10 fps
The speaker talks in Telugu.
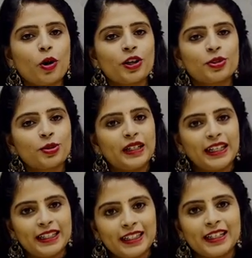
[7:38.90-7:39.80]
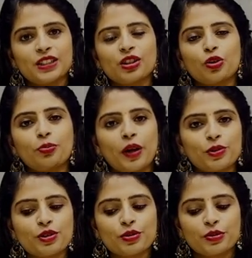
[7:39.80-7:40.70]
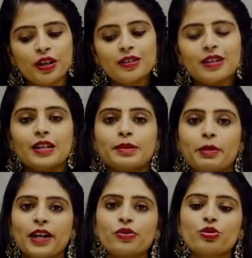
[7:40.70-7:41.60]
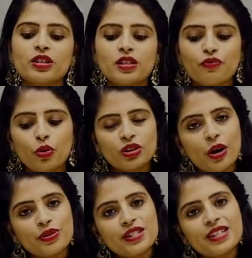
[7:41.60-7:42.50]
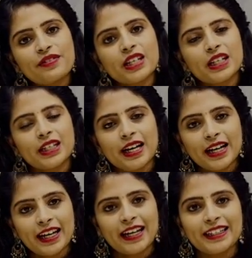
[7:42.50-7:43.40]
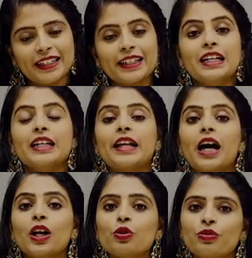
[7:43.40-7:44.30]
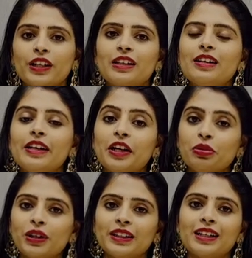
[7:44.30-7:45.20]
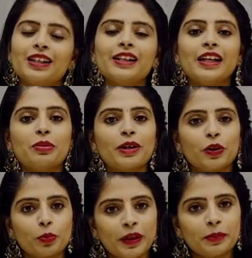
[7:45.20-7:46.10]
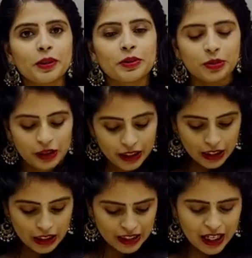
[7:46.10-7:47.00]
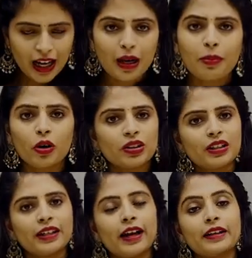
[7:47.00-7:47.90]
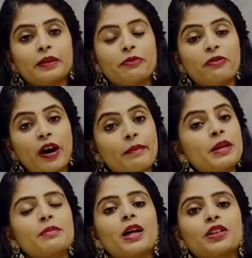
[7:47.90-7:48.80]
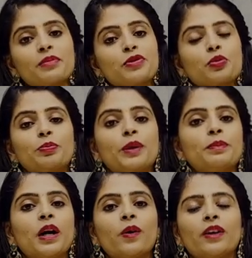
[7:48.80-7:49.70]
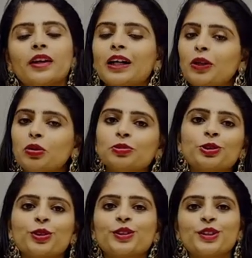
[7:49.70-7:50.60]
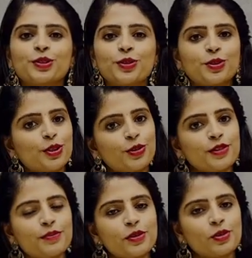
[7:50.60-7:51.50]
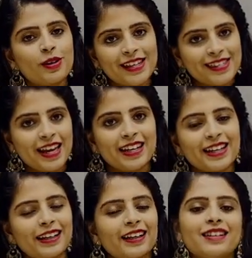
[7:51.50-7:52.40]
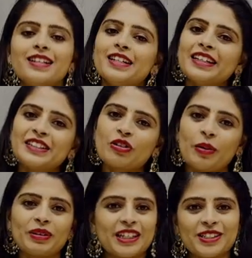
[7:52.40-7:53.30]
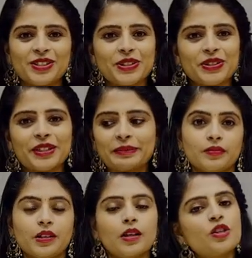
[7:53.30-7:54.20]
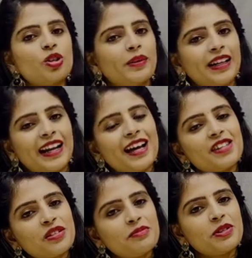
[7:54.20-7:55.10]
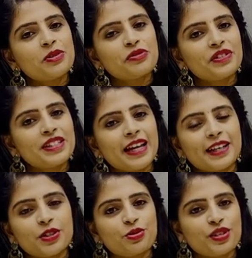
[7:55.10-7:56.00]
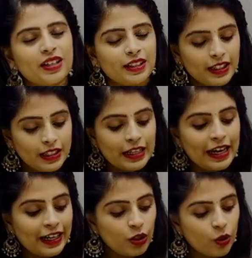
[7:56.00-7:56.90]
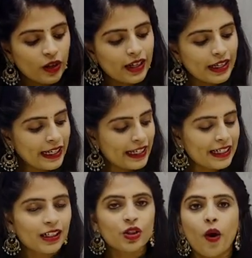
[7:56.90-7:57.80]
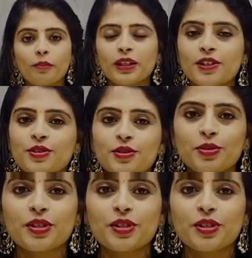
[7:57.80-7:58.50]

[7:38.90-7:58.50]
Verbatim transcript: బార్డర్తో నీట్గా ఇచ్చారు బ్లౌజ్లో కూడా ప్రైస్ వచ్చేసి ఫోర్ థౌజండ్ సెవెన్ హండ్రెడ్ అండ్ ఎయిటీ నాలుగు వేల ఏడు వందల ఎనభై రూపాయలు పడుతుంది చాలా బాగుందండి అంటే ఫ్యాబ్రిక్ మాత్రం సూపర్గా ఉన్నాయి కళ్ళు మూసుకొని తీసుకోవచ్చు ఈరోజు ఎపిసోడ్లో ఏ శారీ అన్న నెక్స్ట్ కాంబినేషన్ చూద్దాం సో మన లాస్ట్ బ్యూటిఫుల్ శారీ చూసేయండి ఎల్లోకి గ్రీన్ కలర్ కాంబినేషన్తో